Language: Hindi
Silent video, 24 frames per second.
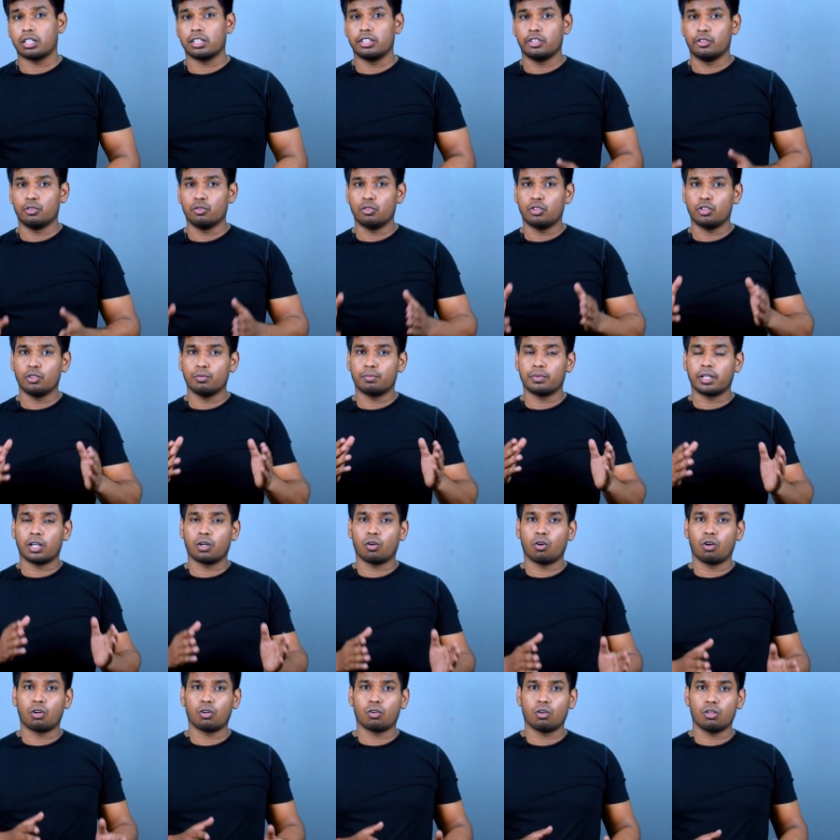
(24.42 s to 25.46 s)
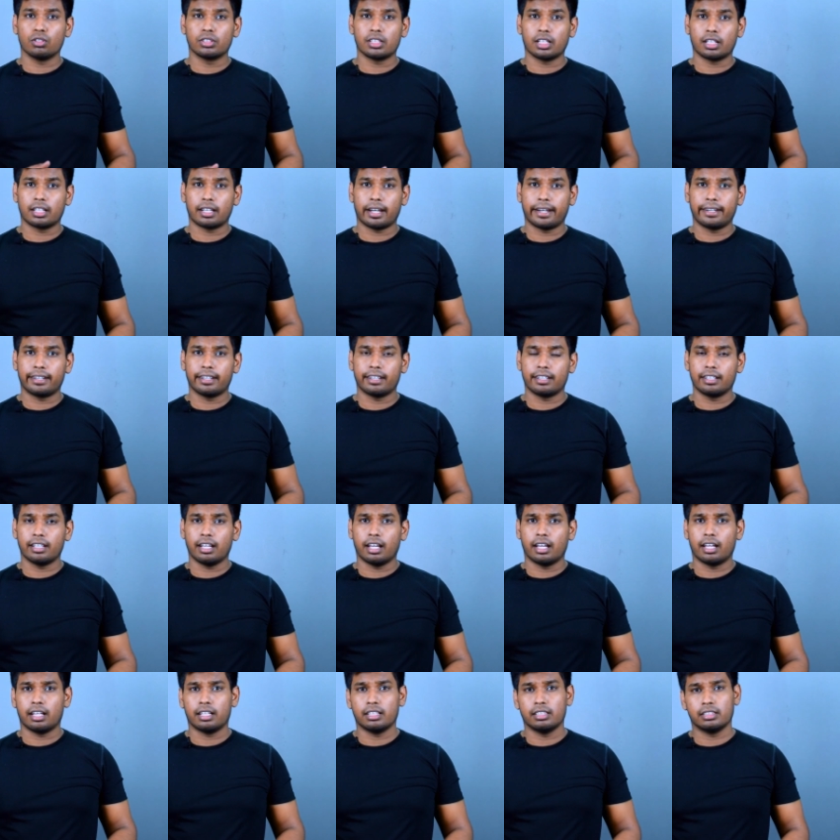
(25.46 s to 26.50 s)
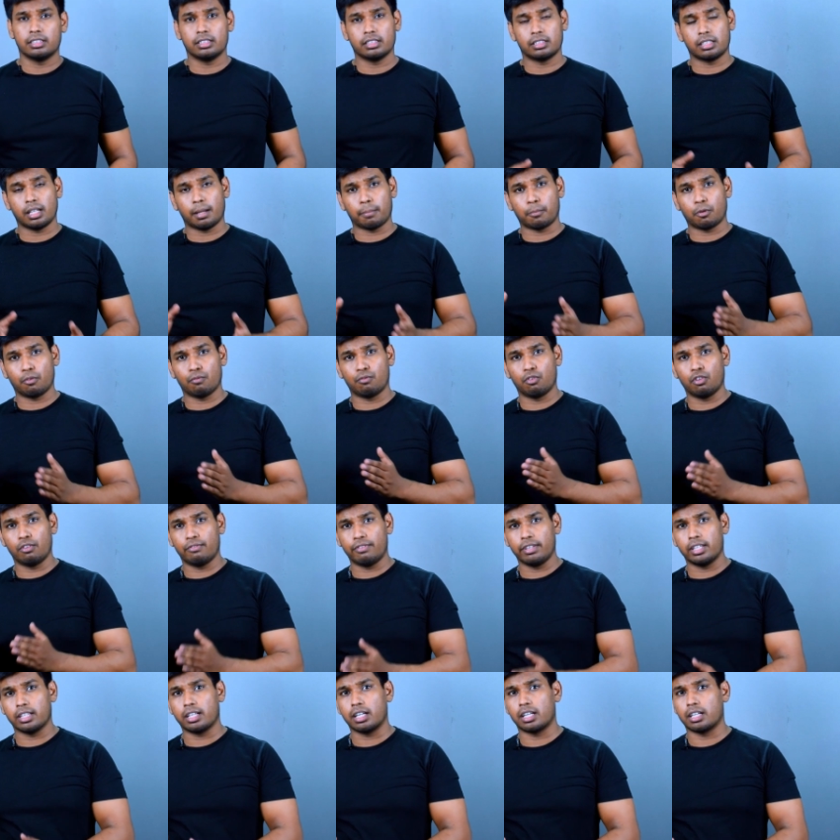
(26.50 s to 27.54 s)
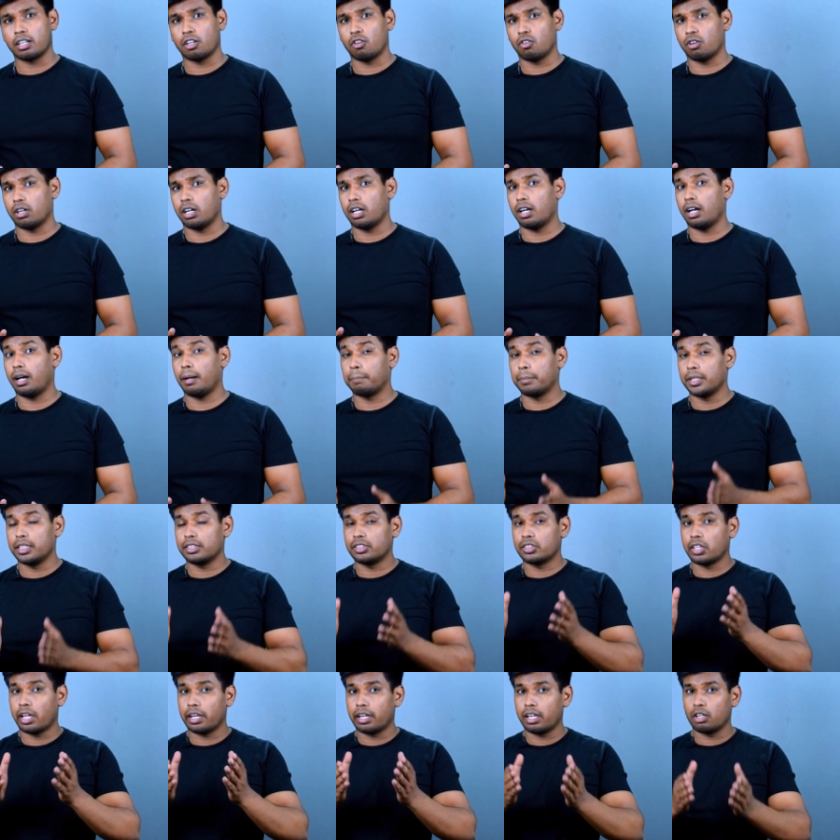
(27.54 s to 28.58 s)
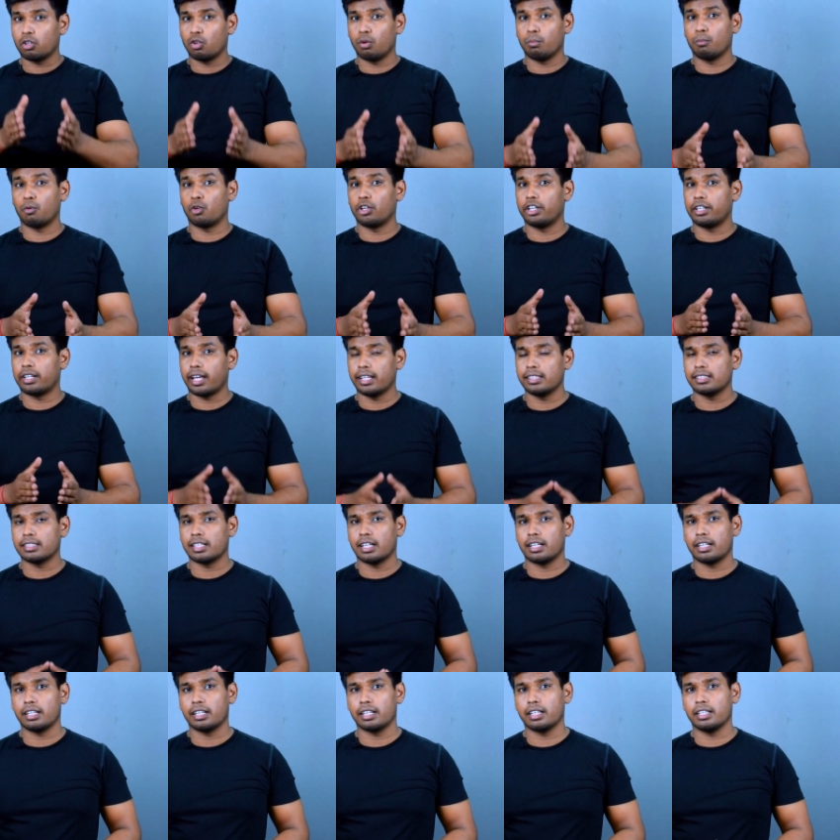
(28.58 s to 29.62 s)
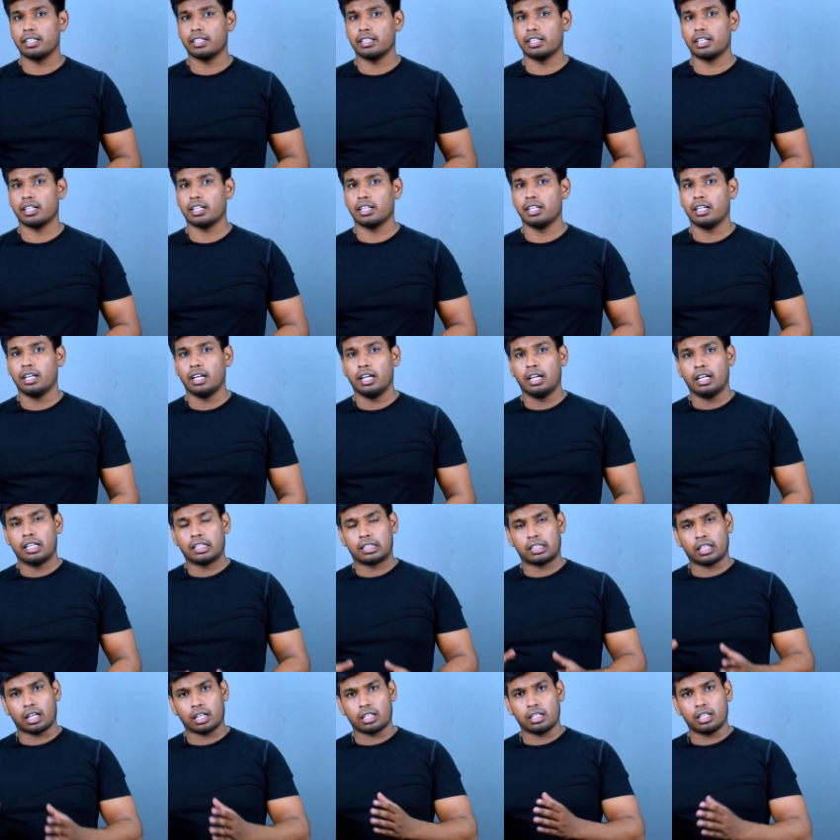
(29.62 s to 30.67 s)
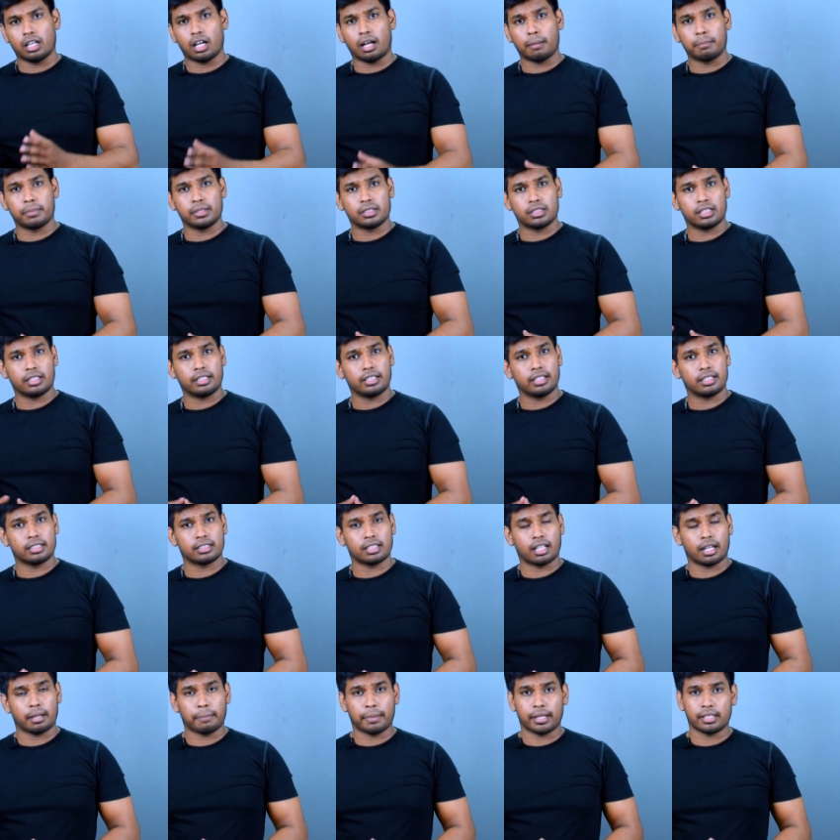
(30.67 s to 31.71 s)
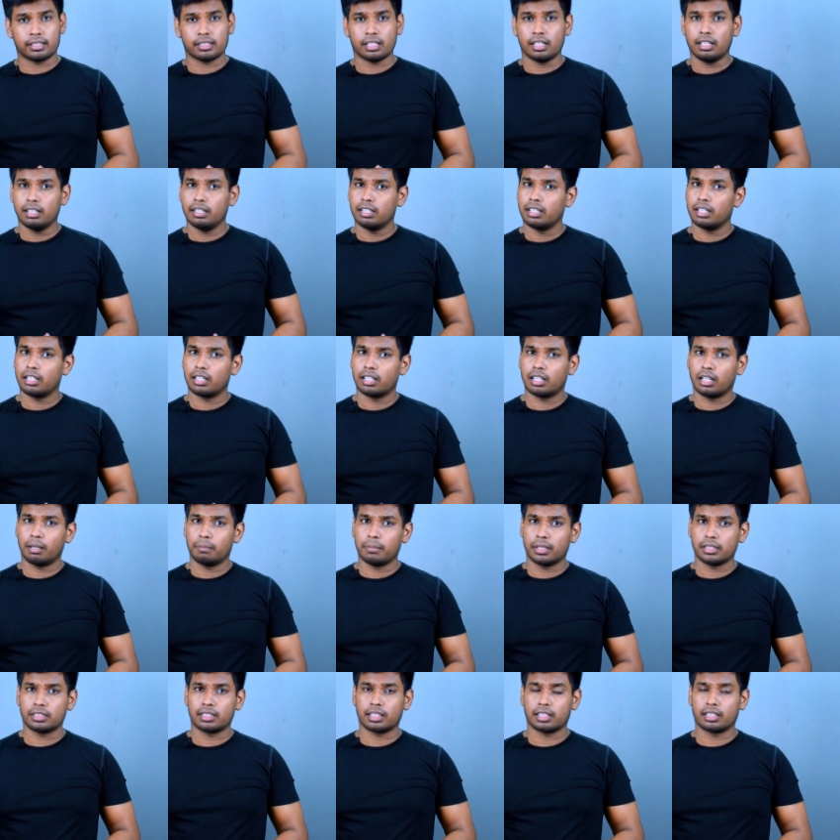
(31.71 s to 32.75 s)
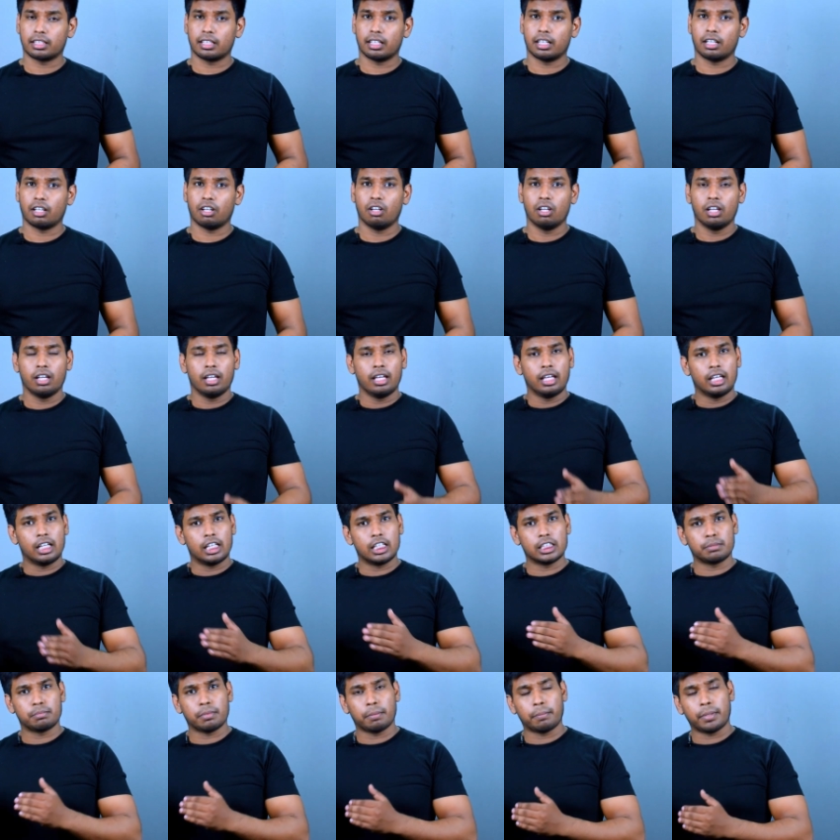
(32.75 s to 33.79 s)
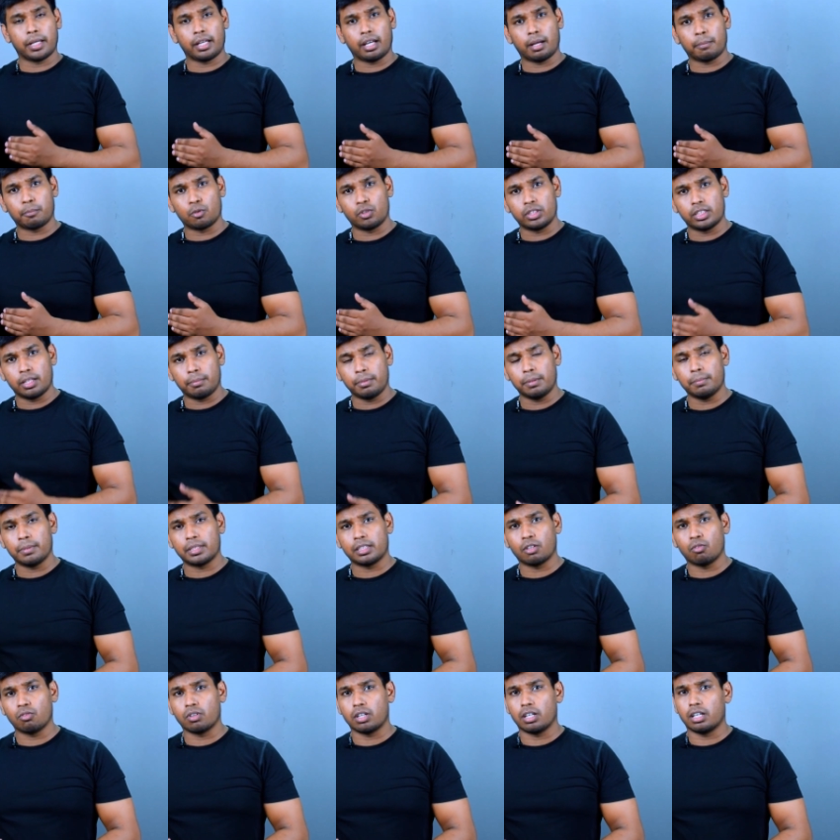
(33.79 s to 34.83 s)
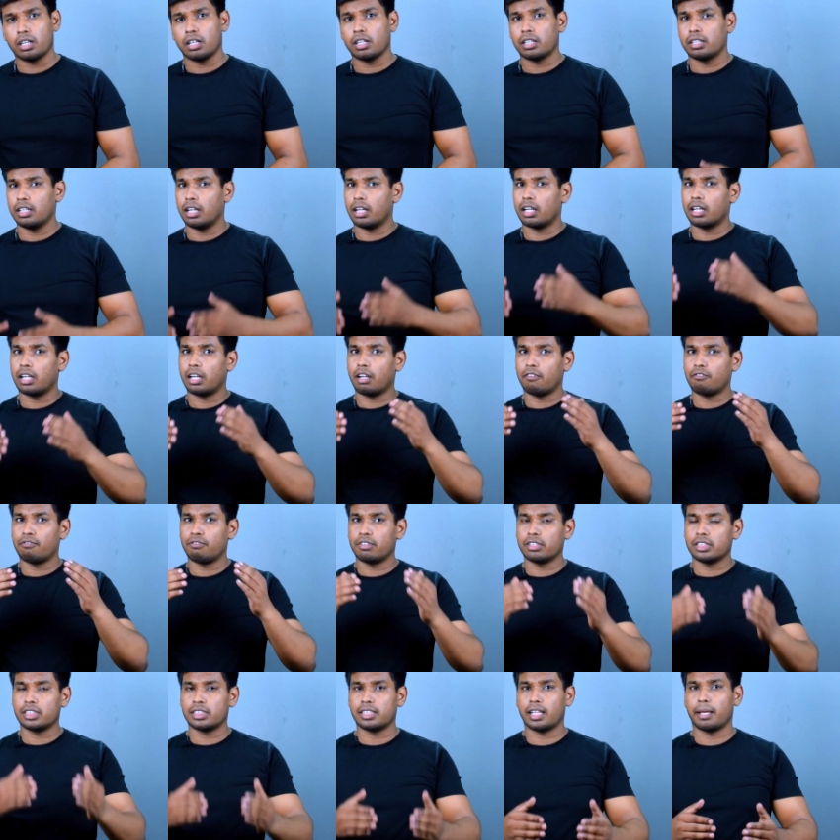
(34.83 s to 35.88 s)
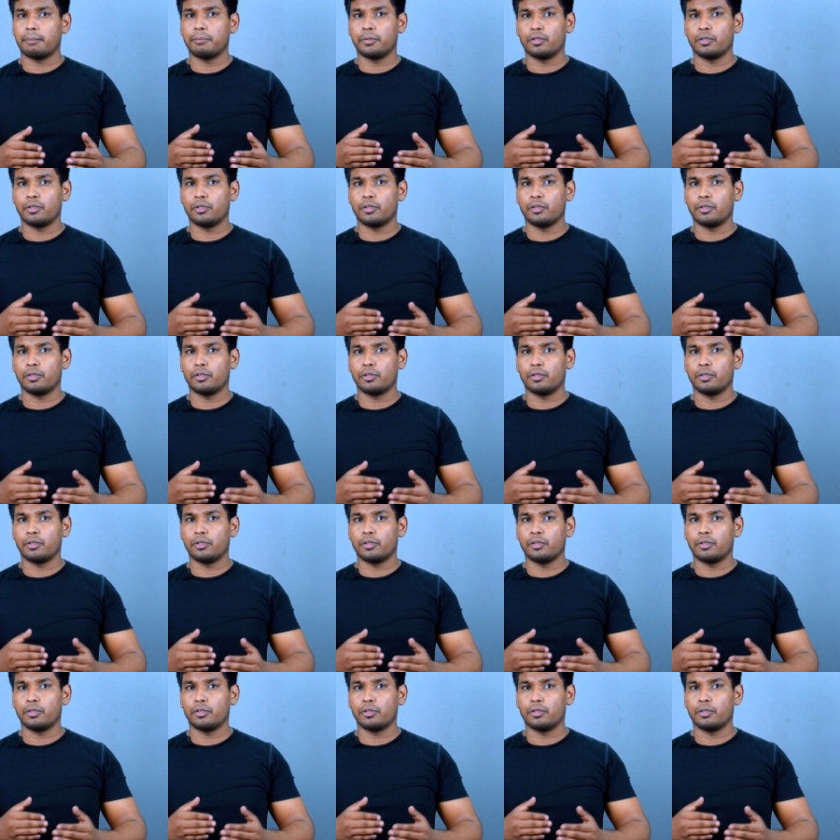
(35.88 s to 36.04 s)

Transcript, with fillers: कि YouTube का कौन कौन सा क्राइटेरिया है जिसे आपको फुलफिल करना होगा अपने चैनल को मोनेटाइज करने के लिए ताकि आप इससे ढेर सारा पैसा कमा सकते हैं इसमें मैं आपको ये भी बताऊंगा कि अगर आप फर्स्ट टाइम